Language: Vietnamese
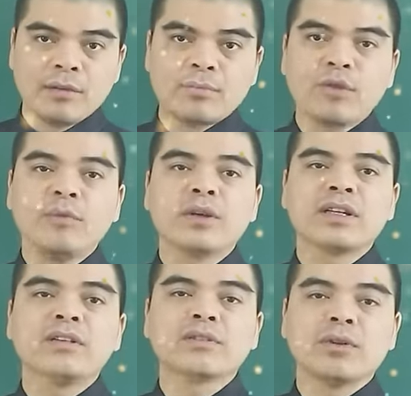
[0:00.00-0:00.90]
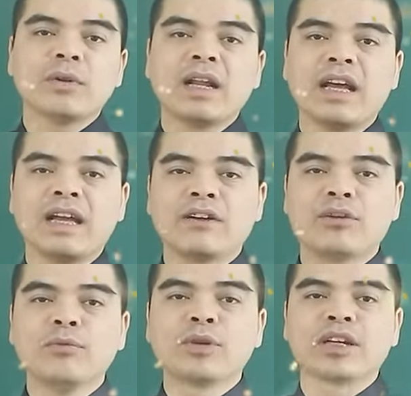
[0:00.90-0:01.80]
Mỗi một yếu tố lại
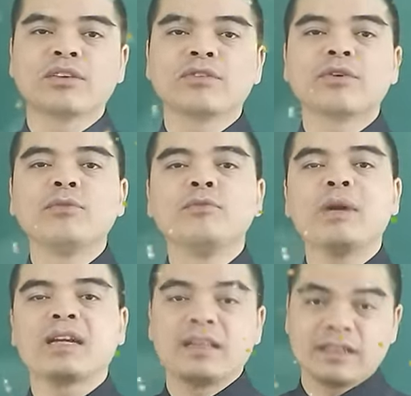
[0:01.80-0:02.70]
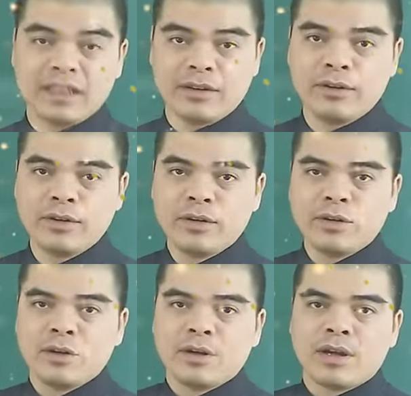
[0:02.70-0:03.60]
có một cái cung mệnh khác nhau.
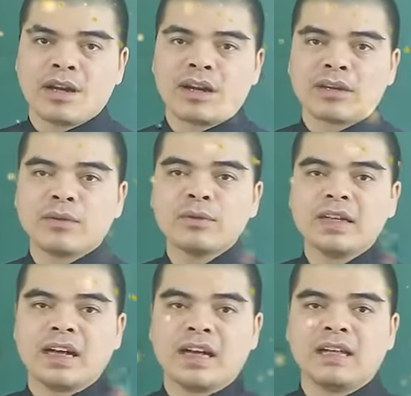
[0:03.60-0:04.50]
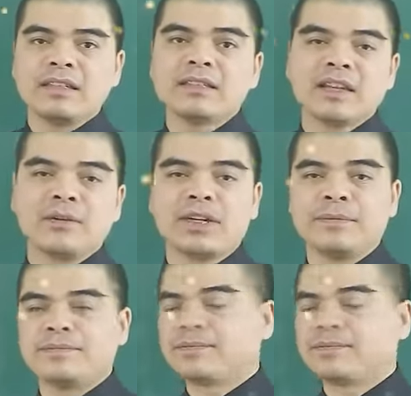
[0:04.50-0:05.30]
À, cụ thể như sau này,